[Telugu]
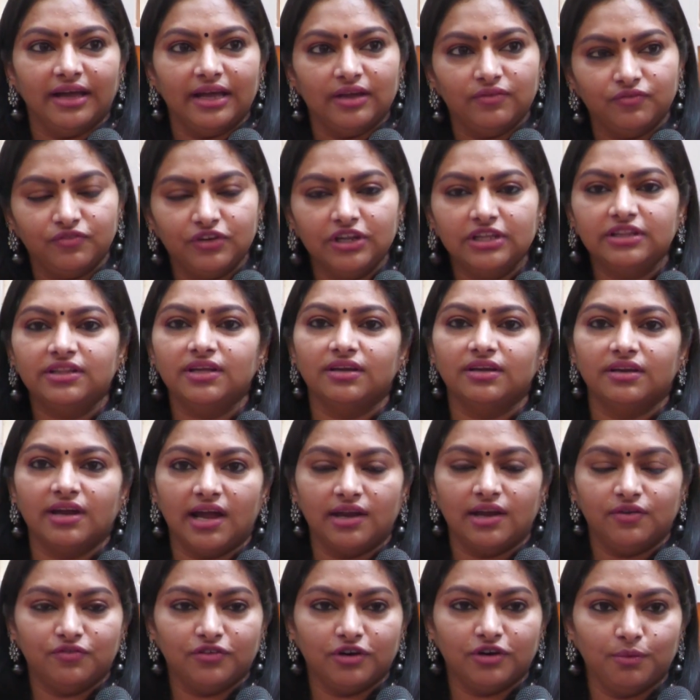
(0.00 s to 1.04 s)
ఎవ్రీథింగ్
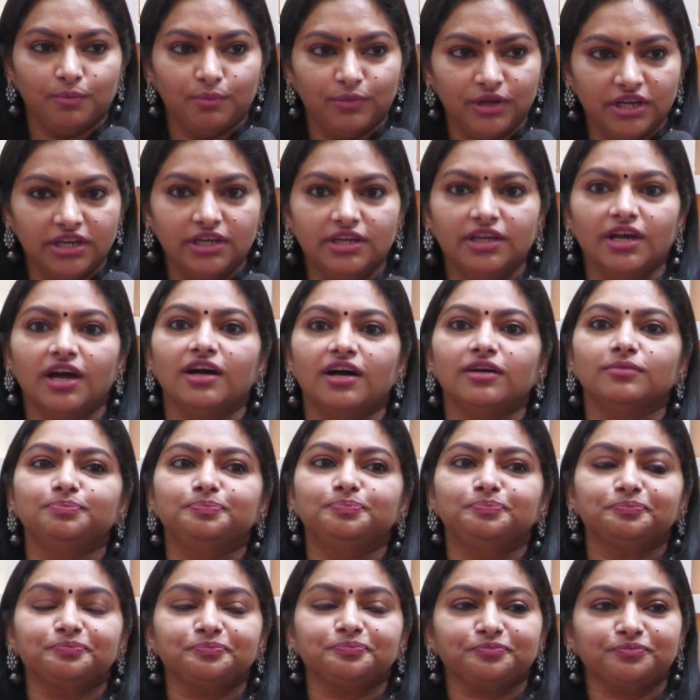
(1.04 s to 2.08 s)
రైట్ ఫ్రమ్ మీడియా
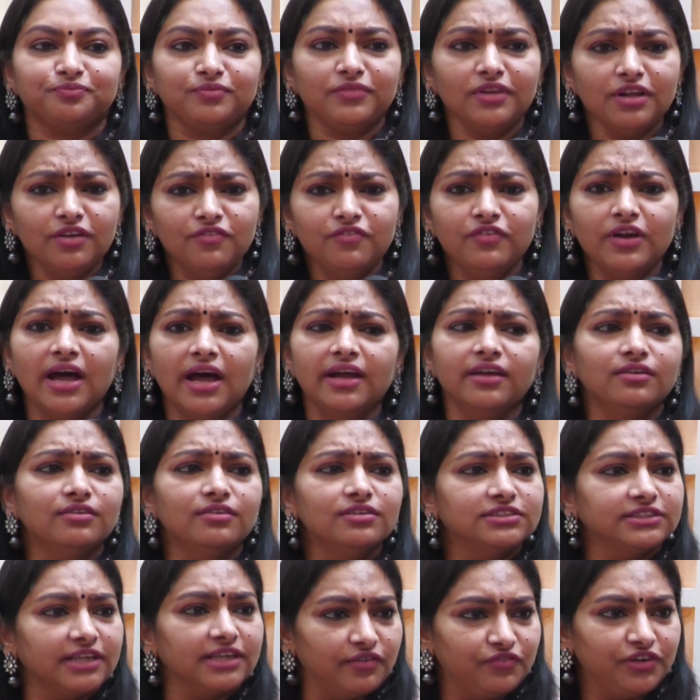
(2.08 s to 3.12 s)

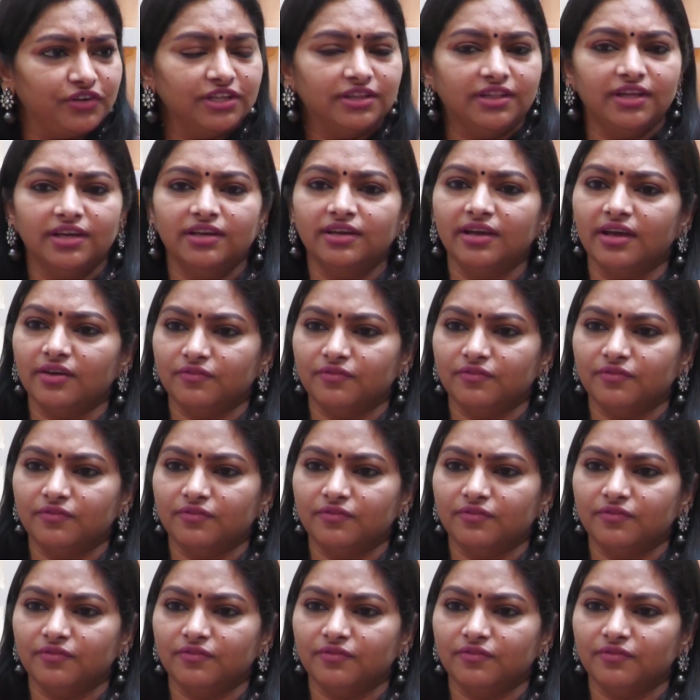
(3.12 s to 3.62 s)
flyers, everything.